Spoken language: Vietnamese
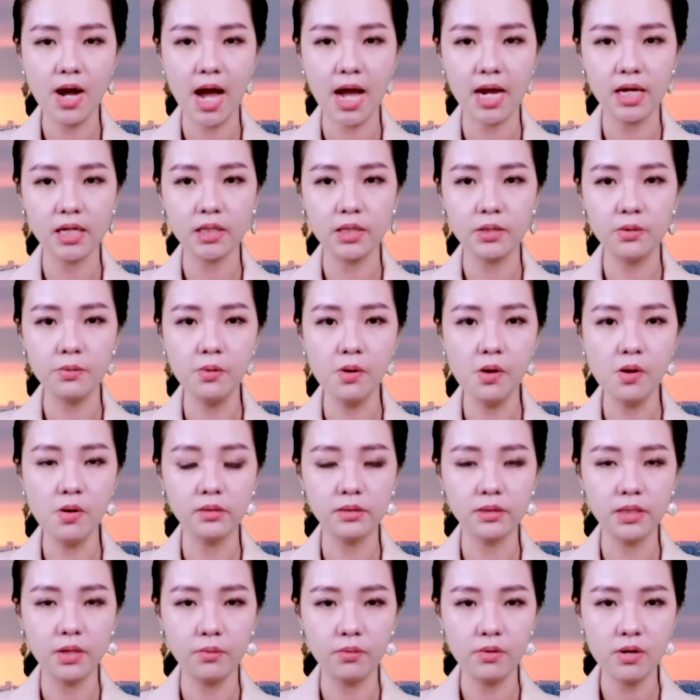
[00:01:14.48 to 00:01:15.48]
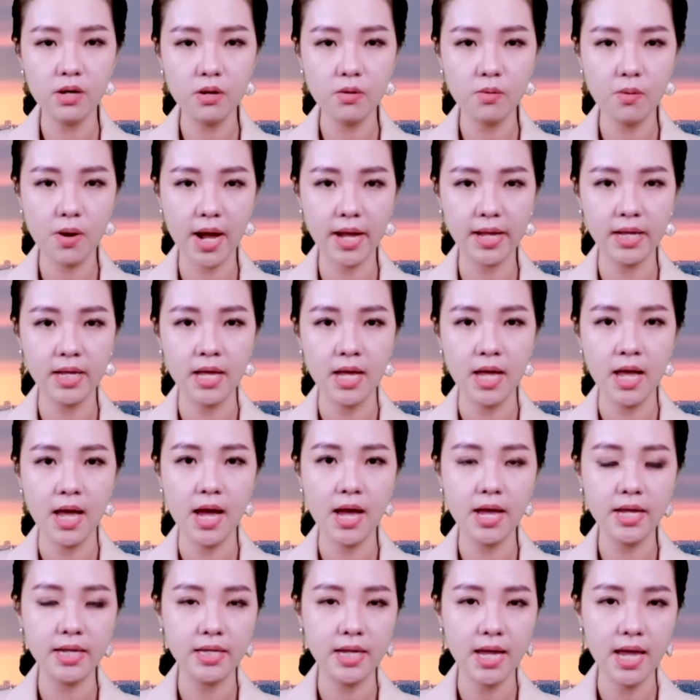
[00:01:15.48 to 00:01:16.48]
án cứu hộ tàu nước ngoài
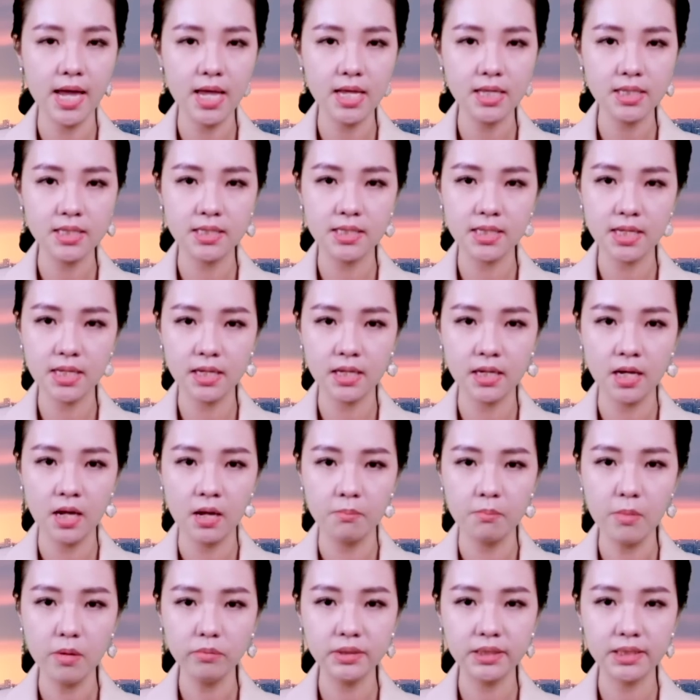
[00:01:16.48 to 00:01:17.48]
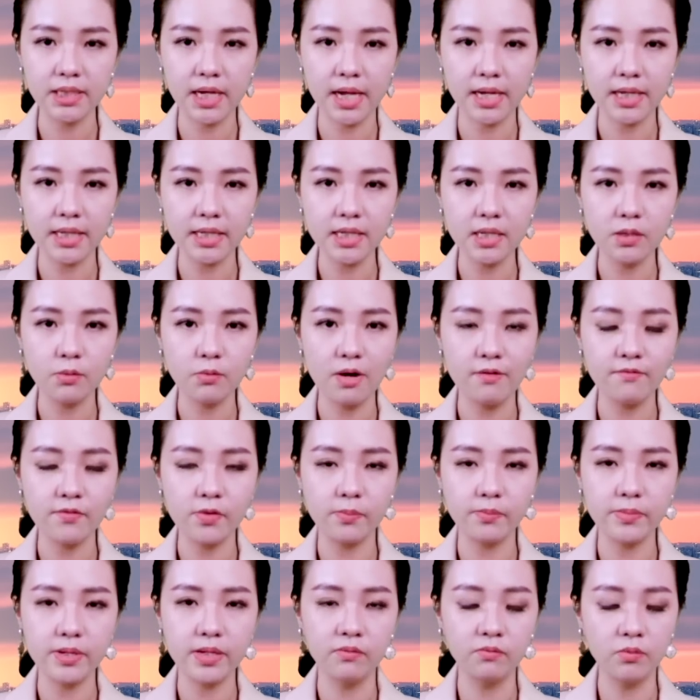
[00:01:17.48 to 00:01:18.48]
a sin bốc cháy khi qua
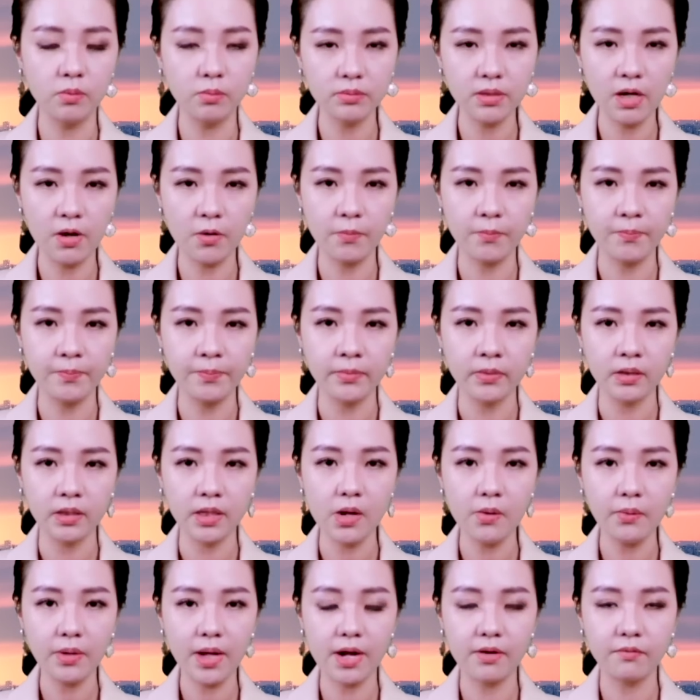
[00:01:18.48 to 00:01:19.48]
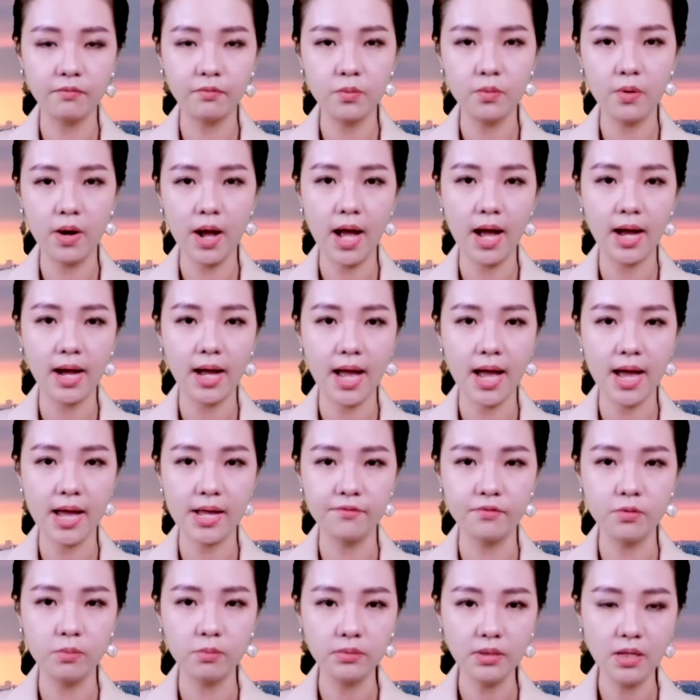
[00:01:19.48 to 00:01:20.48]
vùng biển Vũng Tàu. Theo Cảng vụ Hàng hải
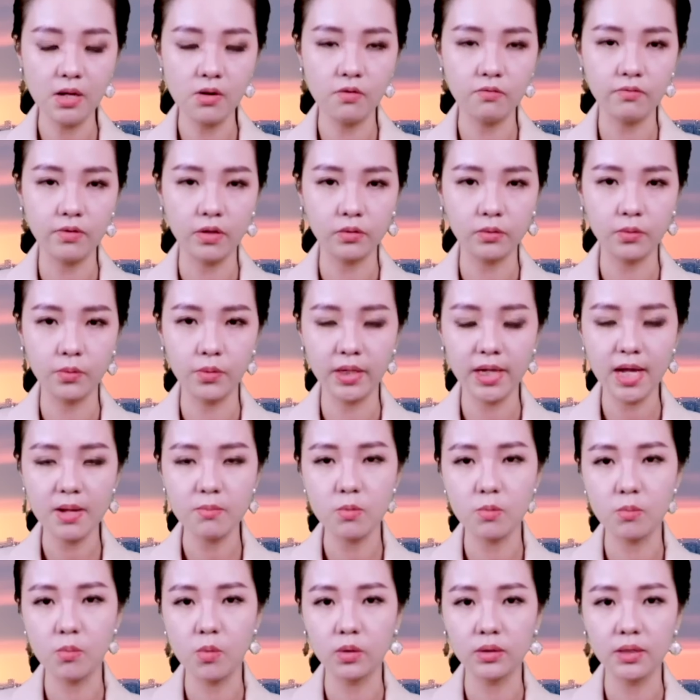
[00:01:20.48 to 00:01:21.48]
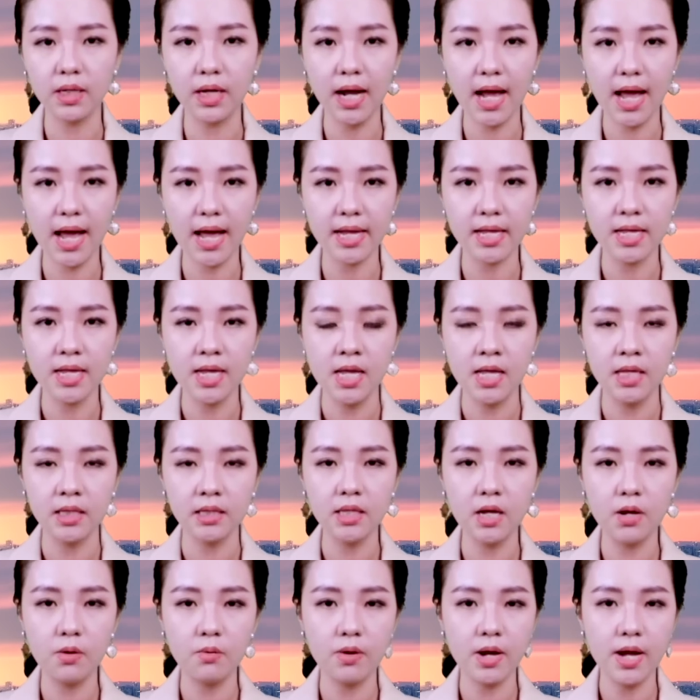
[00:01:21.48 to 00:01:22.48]
Vũng Tàu, vào tối ngày bốn tháng hai,
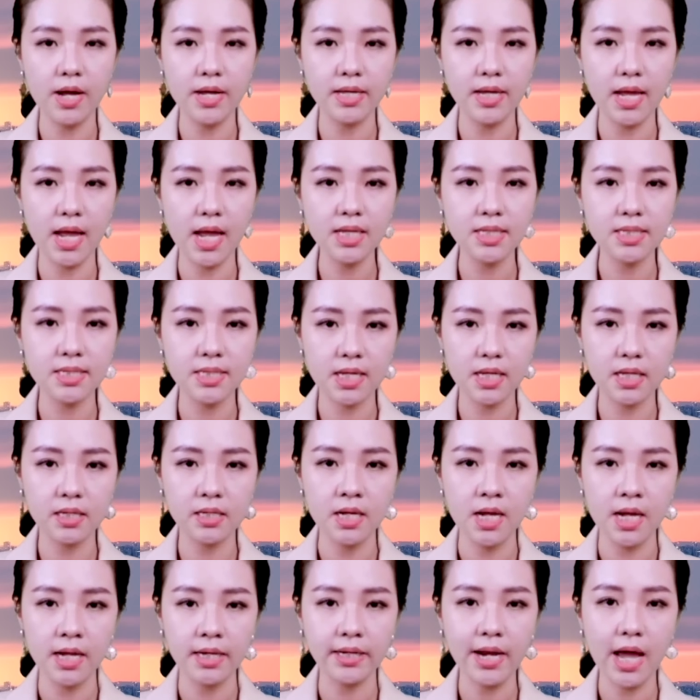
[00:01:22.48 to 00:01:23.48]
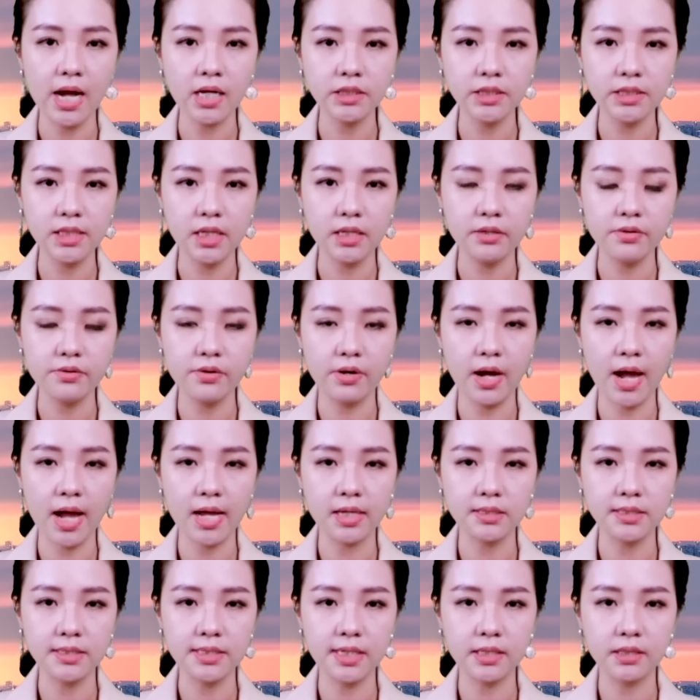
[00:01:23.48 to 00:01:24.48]
tàu a sin đang trên đường
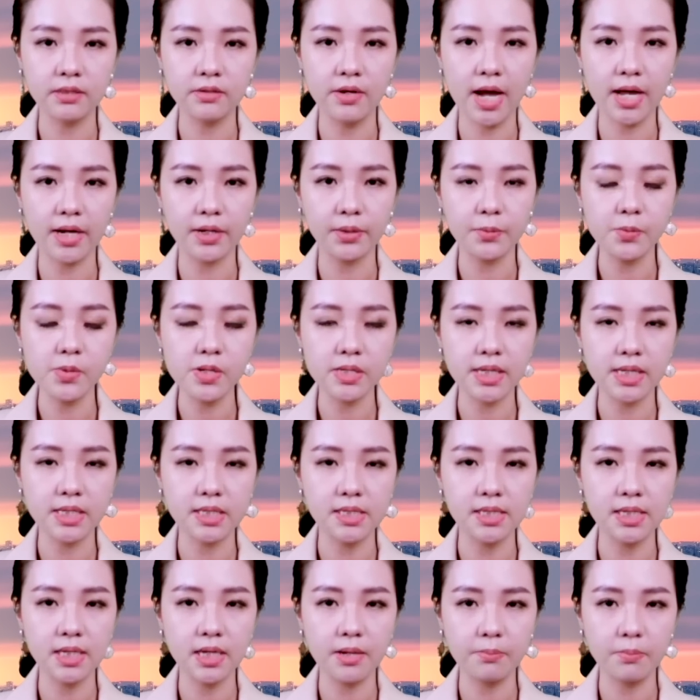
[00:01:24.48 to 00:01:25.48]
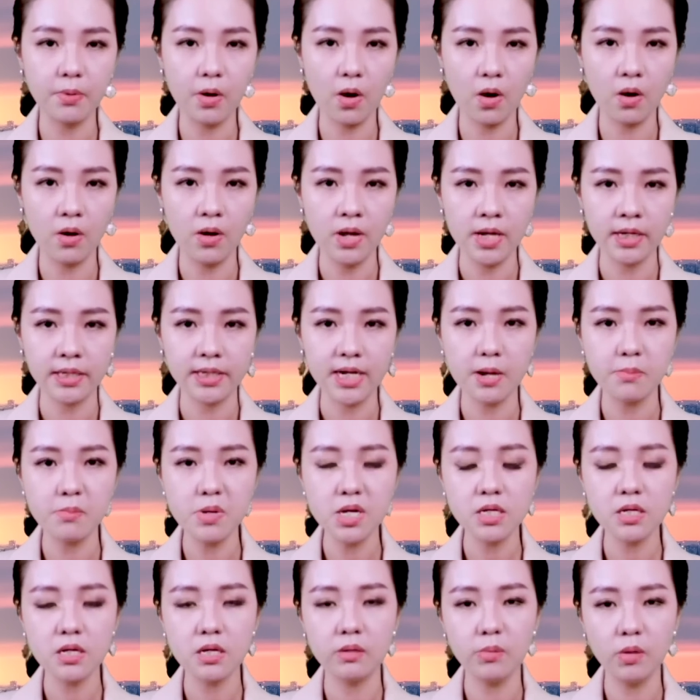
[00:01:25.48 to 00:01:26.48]
hành trình từ Hàn Quốc đến Singapore đã bất
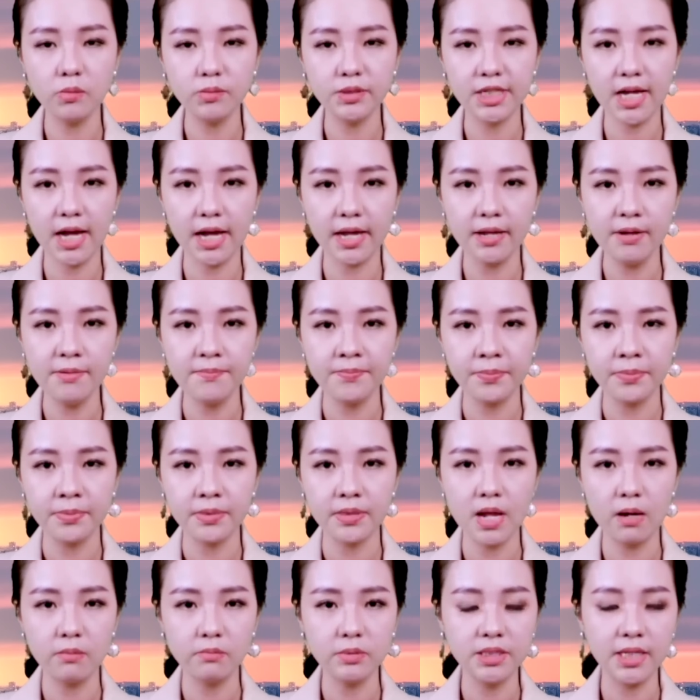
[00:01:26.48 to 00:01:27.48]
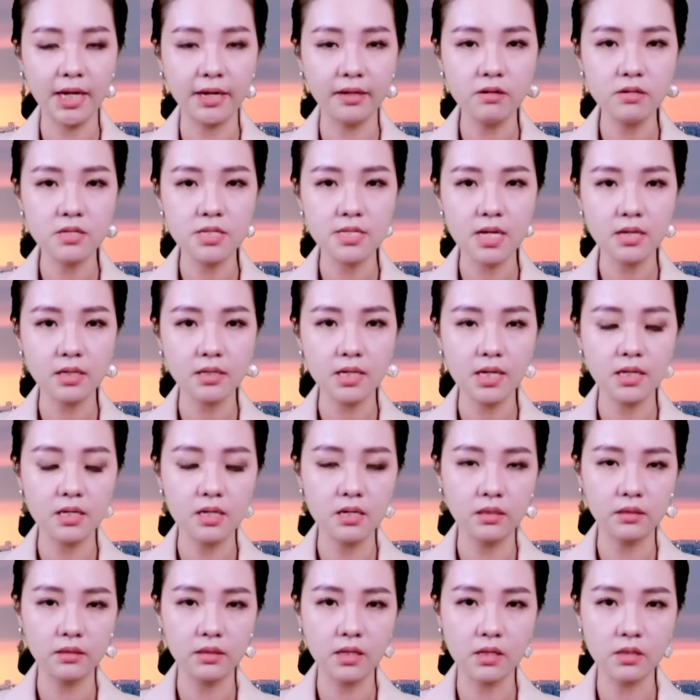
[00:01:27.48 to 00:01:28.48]
ngờ bốc cháy. Đám cháy được xác định
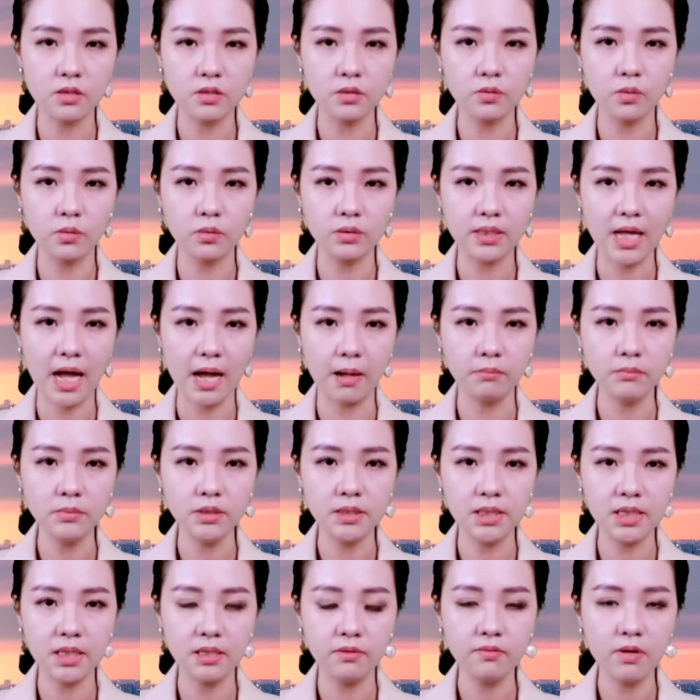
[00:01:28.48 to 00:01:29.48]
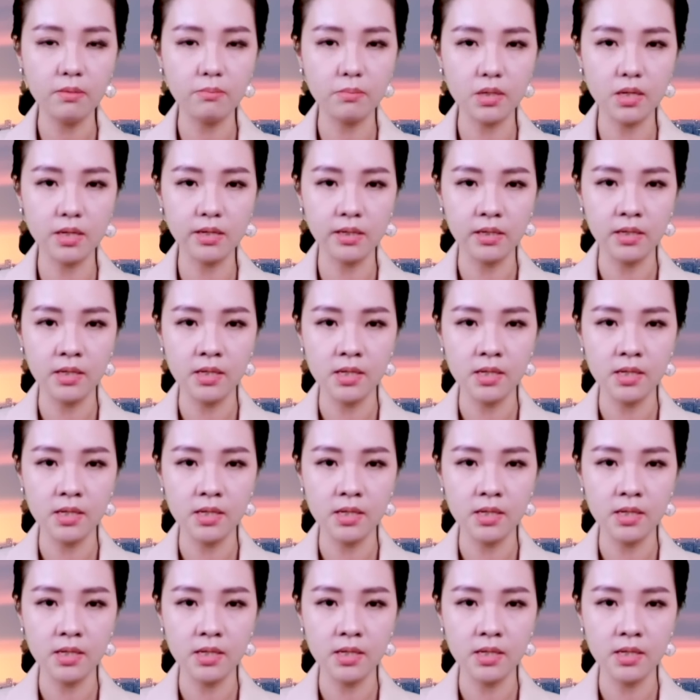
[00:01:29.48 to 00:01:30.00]
ở tầng số tám, chín và mười.